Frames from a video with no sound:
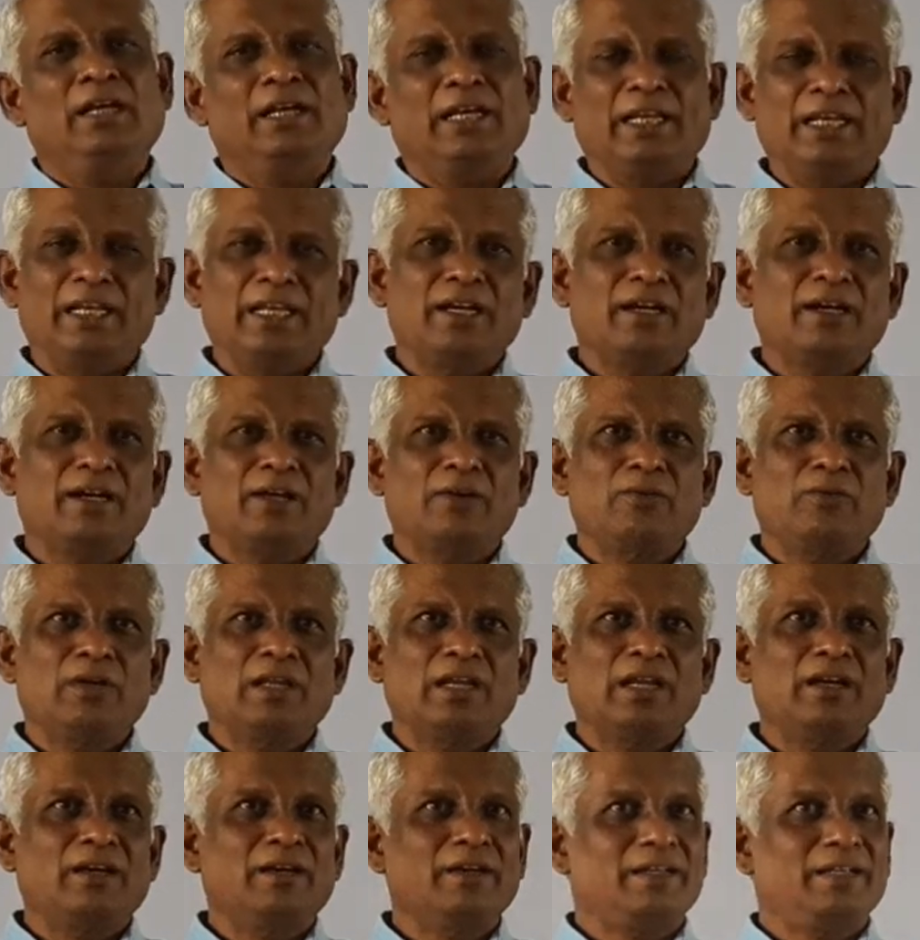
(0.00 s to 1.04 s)
நிறையா
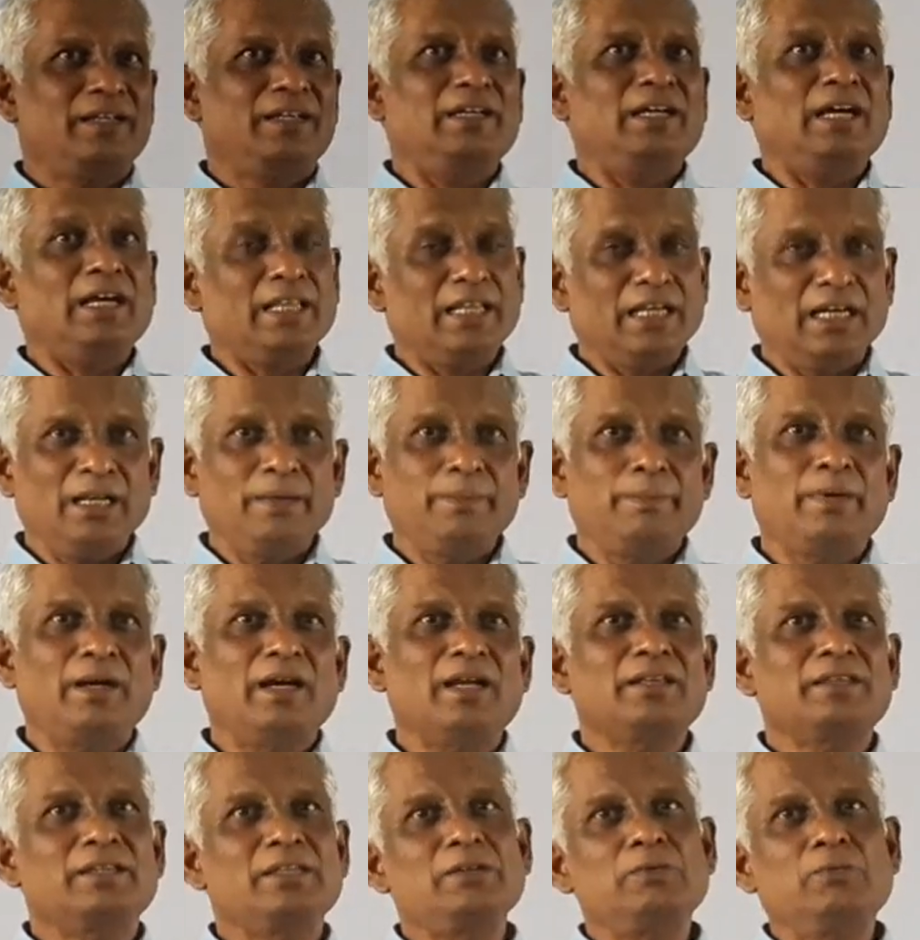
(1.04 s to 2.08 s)
காணொலிகள் இருக்குது அதைகளை
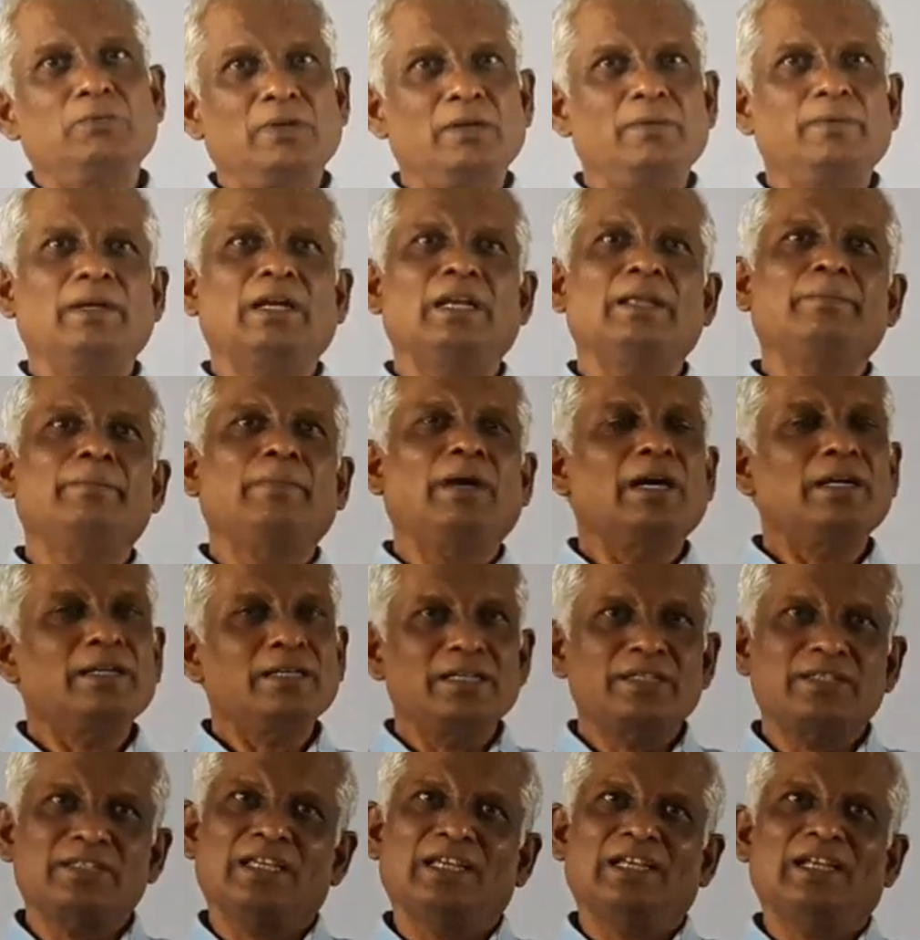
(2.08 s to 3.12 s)
பார்த்து உணவுகளை
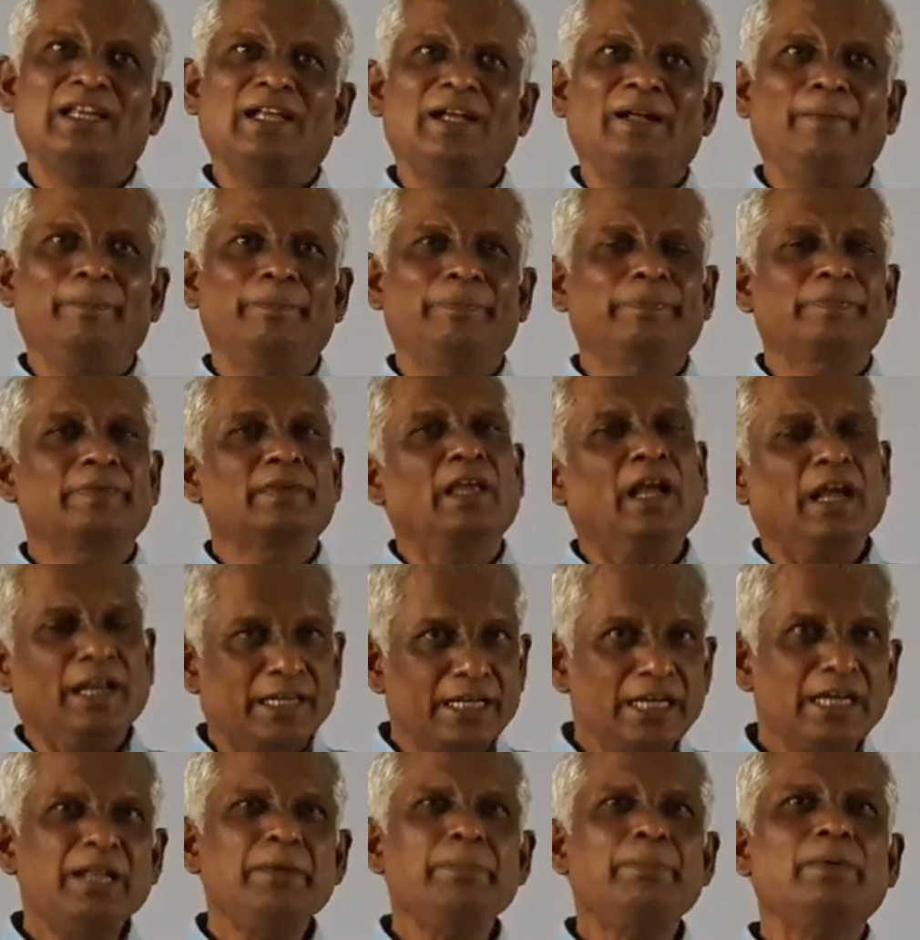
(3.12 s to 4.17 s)
மாற்றி செய்யலாம்
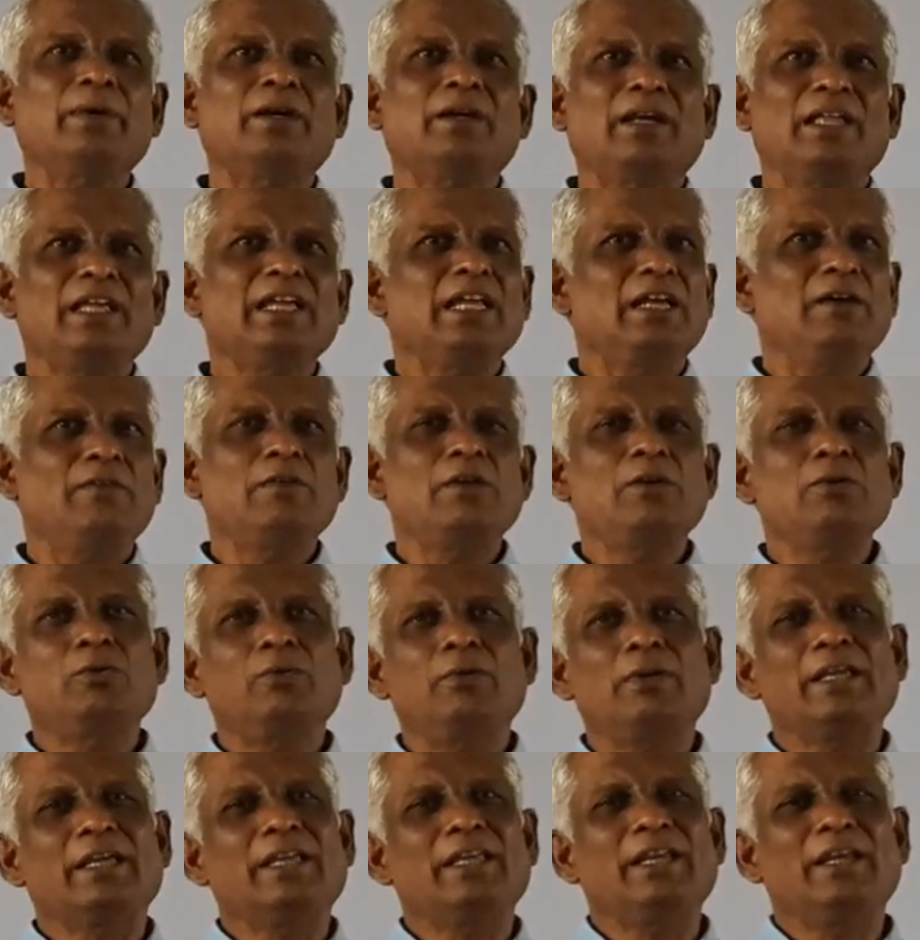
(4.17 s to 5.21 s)
இனிப்புகளை எவ்வளோ
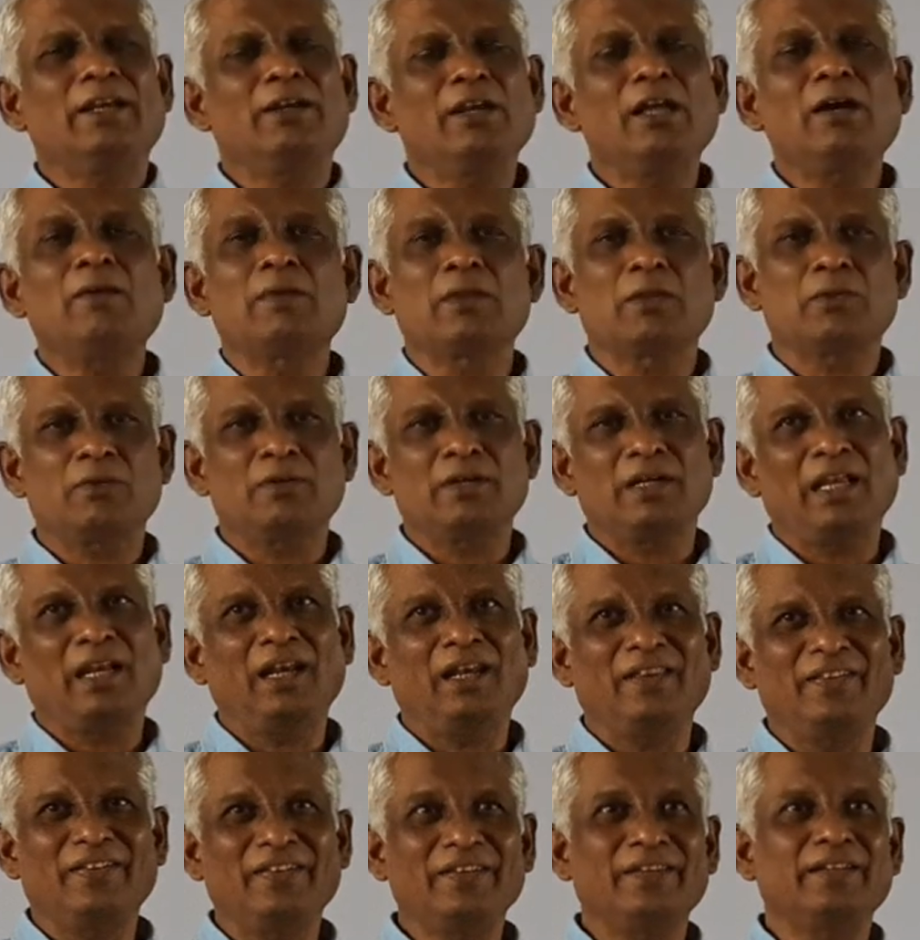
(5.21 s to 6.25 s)
குறைக்கிறீங்களோ அவ்வளோ தூரம்
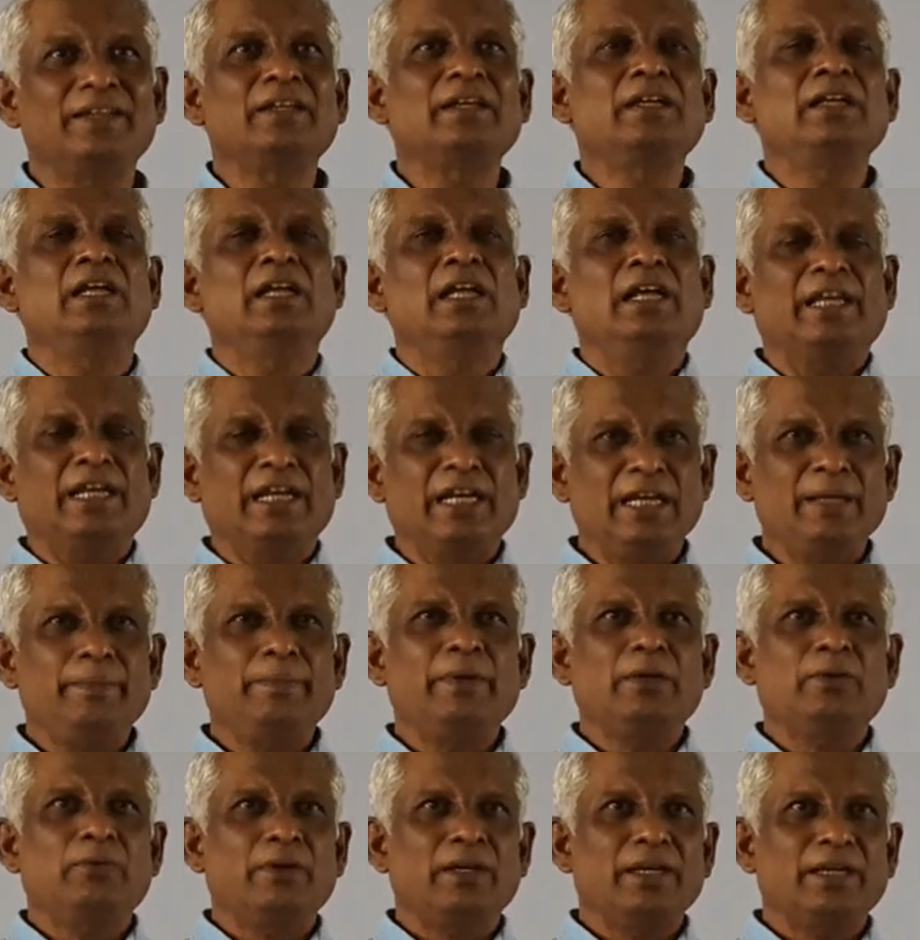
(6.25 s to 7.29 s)
நல்லது
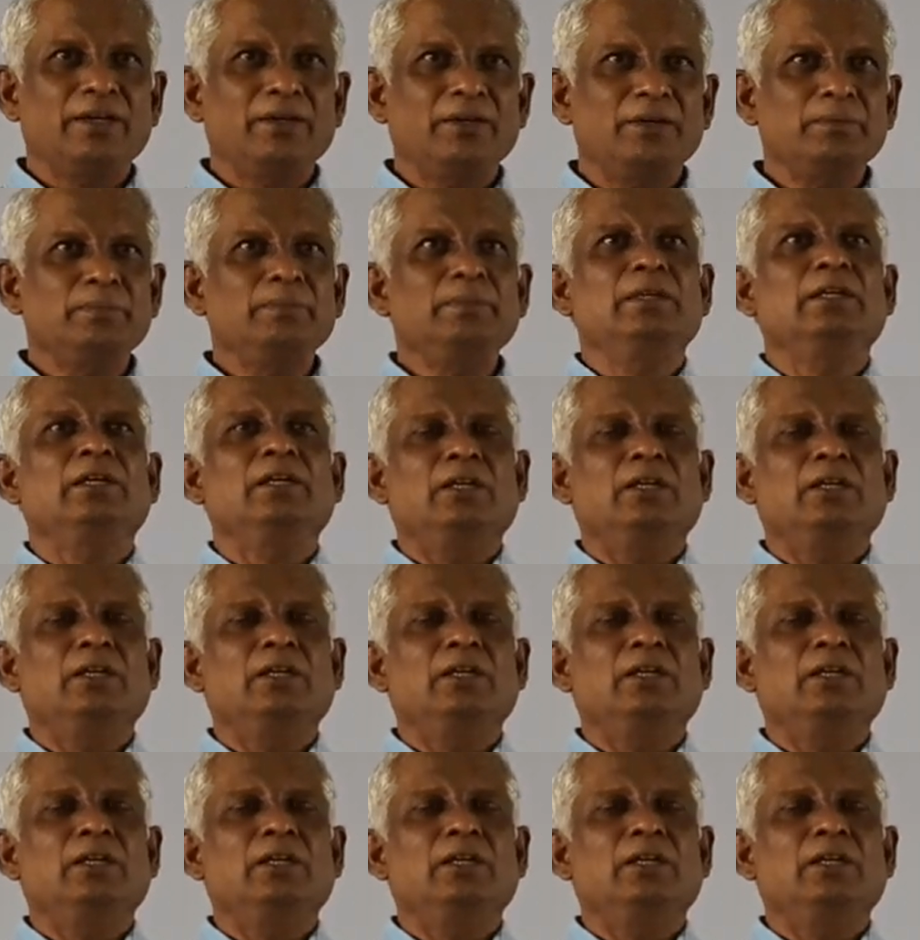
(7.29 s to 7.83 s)
இனிப்பை குறைக்கணும்